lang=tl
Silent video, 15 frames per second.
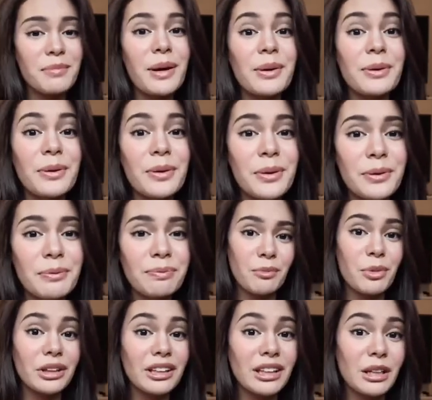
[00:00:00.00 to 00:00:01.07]
Pero
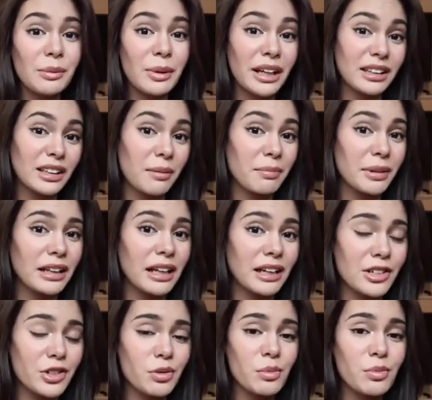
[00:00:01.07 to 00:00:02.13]
pwede na rin mga kitang
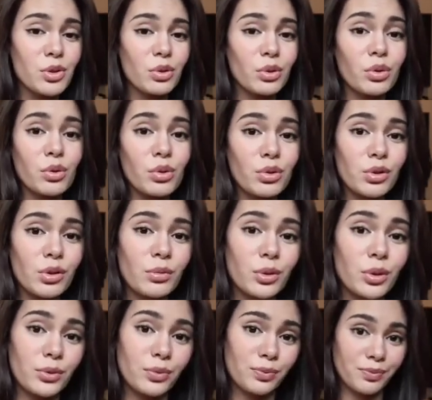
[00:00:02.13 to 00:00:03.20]
padala ng swimsuit kung gusto
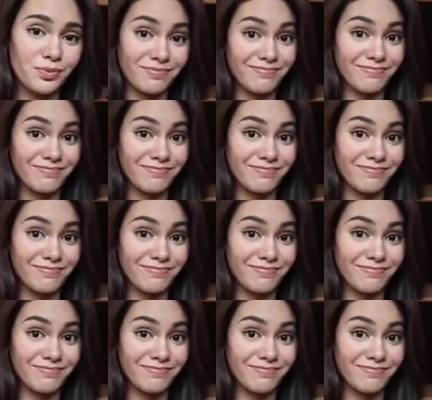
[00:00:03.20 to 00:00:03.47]
mo.